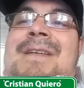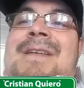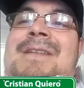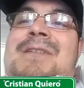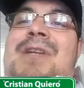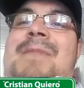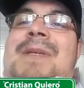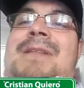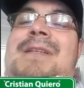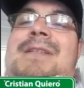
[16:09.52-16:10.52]

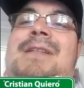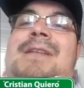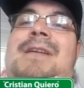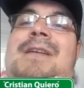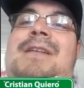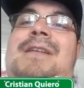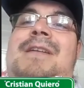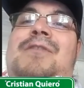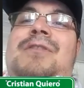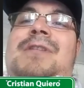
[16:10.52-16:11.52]
Solamente se tiene que tener
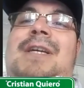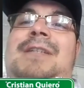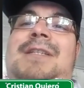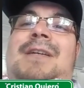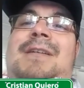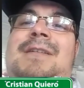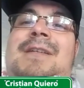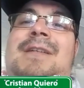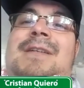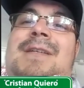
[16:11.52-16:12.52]
constancia
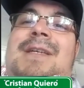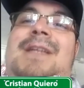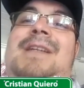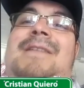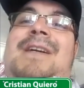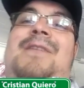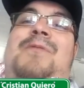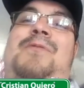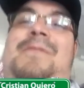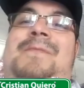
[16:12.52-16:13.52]
y trabajar duro.